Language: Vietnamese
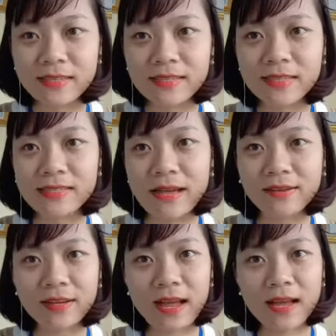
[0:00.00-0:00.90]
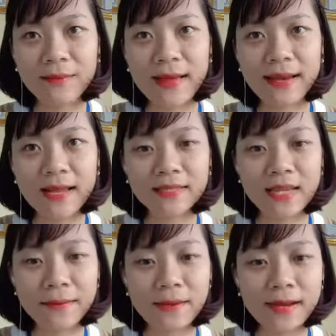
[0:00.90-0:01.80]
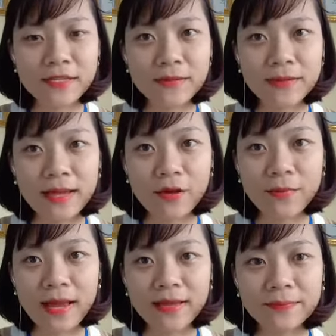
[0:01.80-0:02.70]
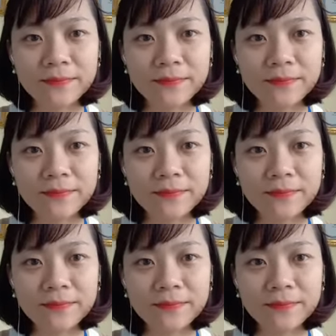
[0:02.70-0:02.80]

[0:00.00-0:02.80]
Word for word: Xin chào tất cả các bạn đang xem livestream này ngày hôm nay.